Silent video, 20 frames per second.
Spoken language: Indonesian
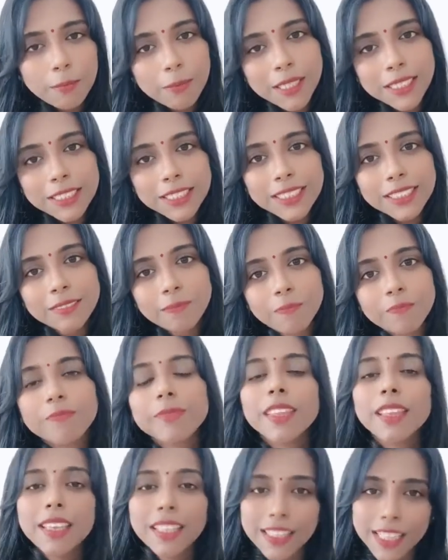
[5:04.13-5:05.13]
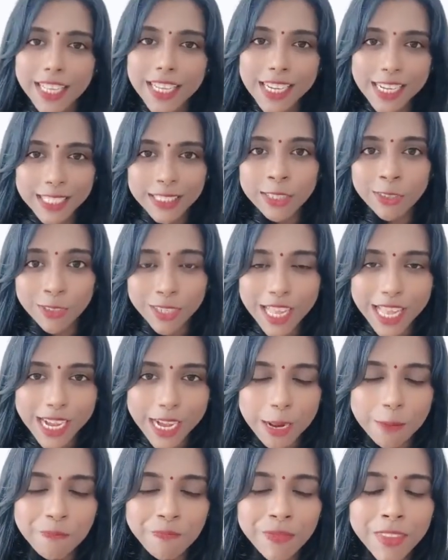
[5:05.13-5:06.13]
it means kita adalah
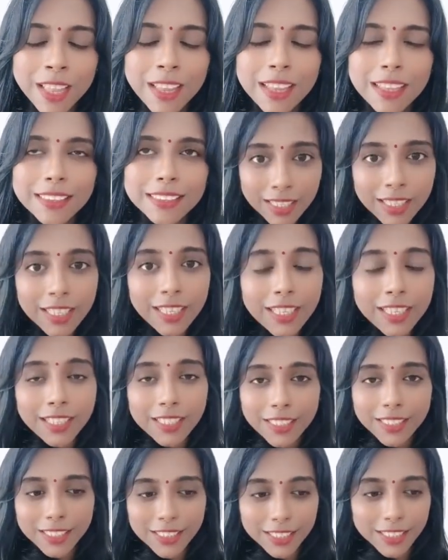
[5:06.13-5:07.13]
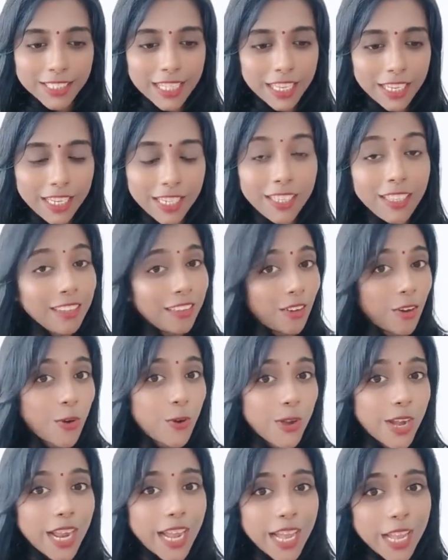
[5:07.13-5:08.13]
saudara. Jadi
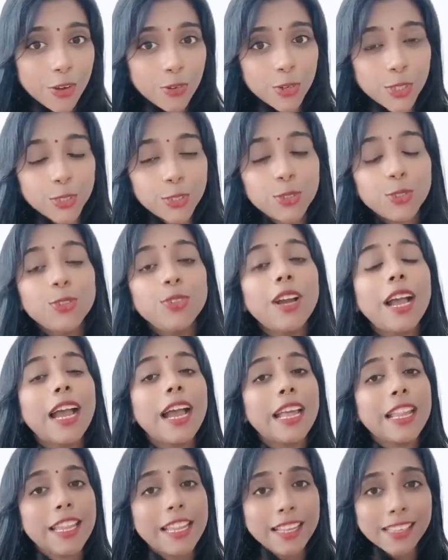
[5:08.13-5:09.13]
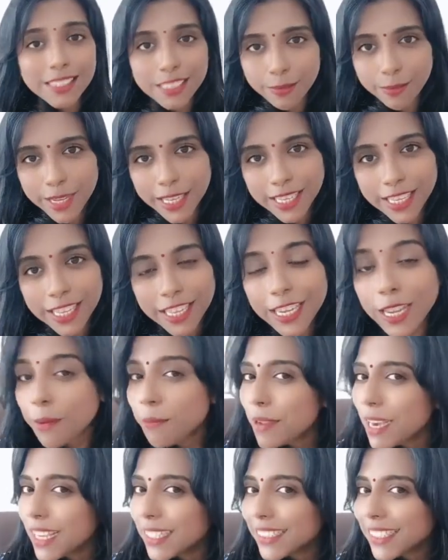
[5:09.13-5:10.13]
orang Karo itu ada sebagian
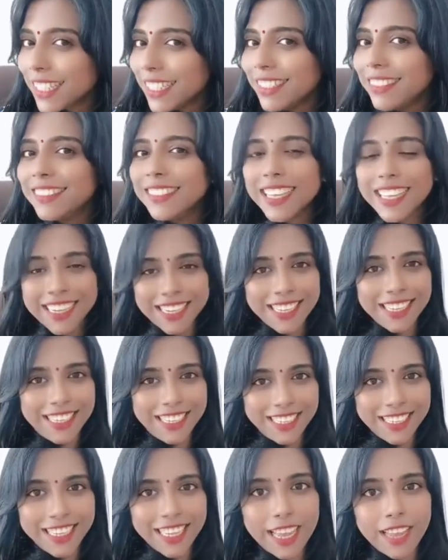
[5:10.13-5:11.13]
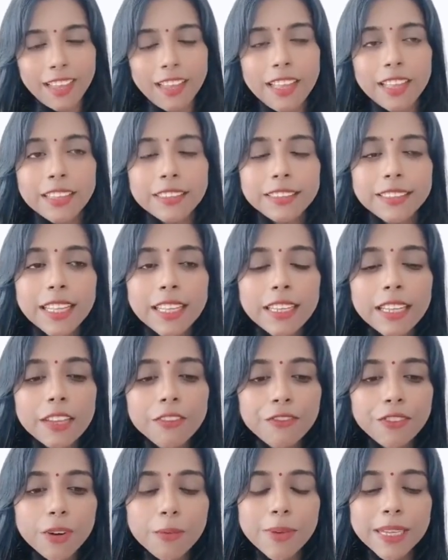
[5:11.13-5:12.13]
yang berasal dari India dan
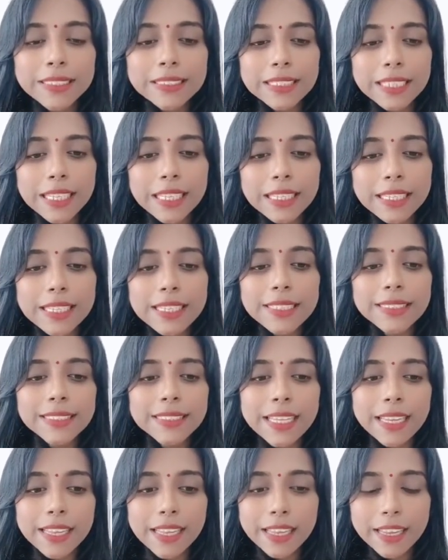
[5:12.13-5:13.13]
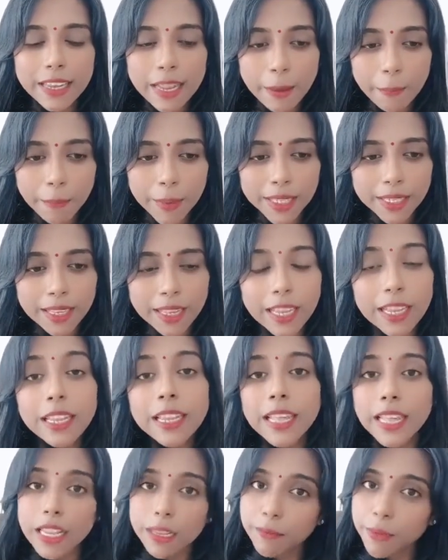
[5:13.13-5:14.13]
informasi ini saya
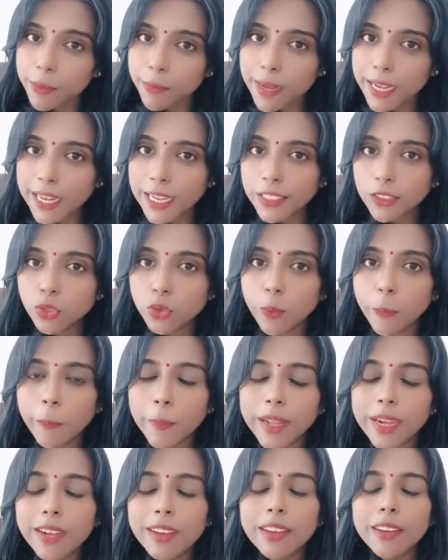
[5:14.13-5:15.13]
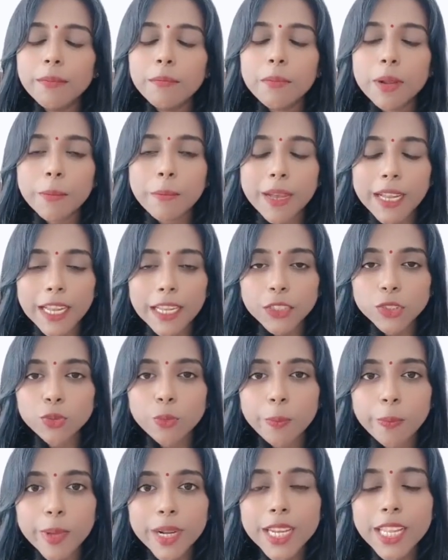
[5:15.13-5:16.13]
dapatkan dari berbagai sumber, berbagai
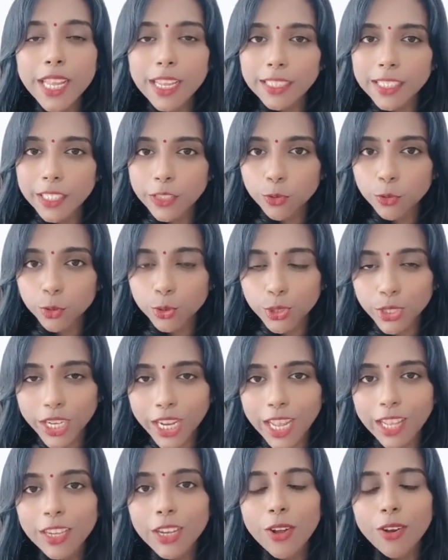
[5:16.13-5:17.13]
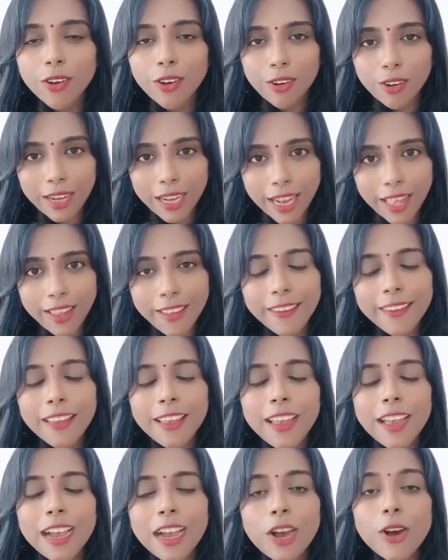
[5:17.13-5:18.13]
sumber yang dituturkan oleh
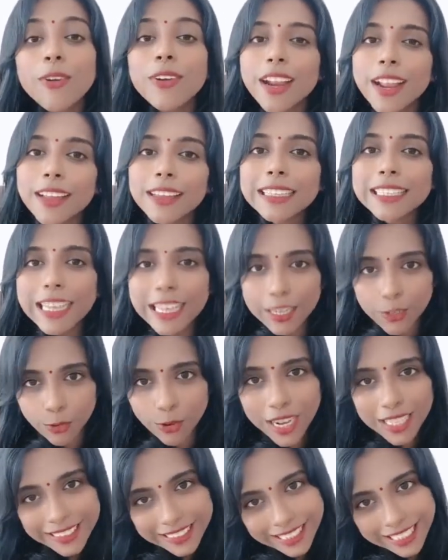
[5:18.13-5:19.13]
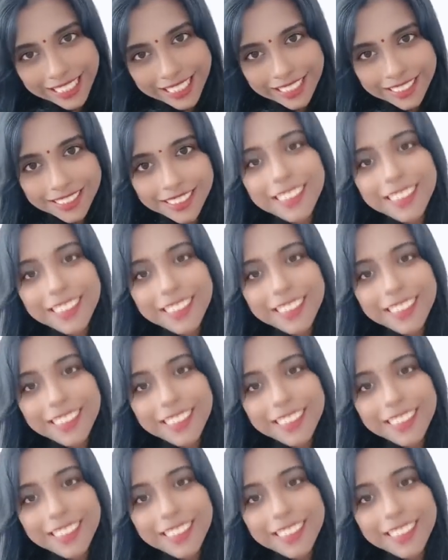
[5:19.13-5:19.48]
orang Karo asli.